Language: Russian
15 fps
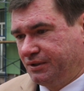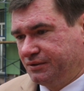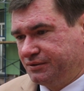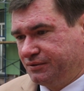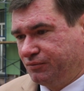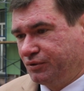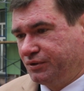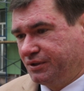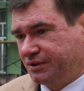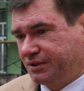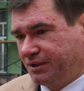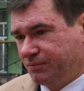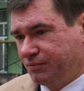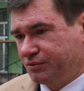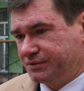сегодня
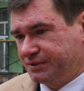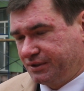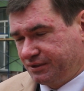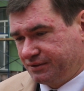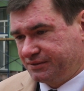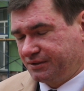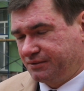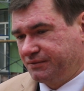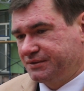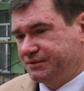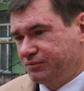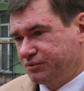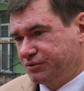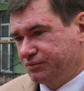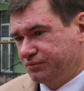требуются и
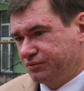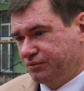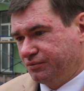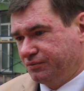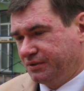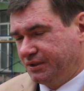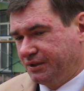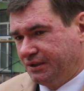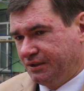соответствующие условия.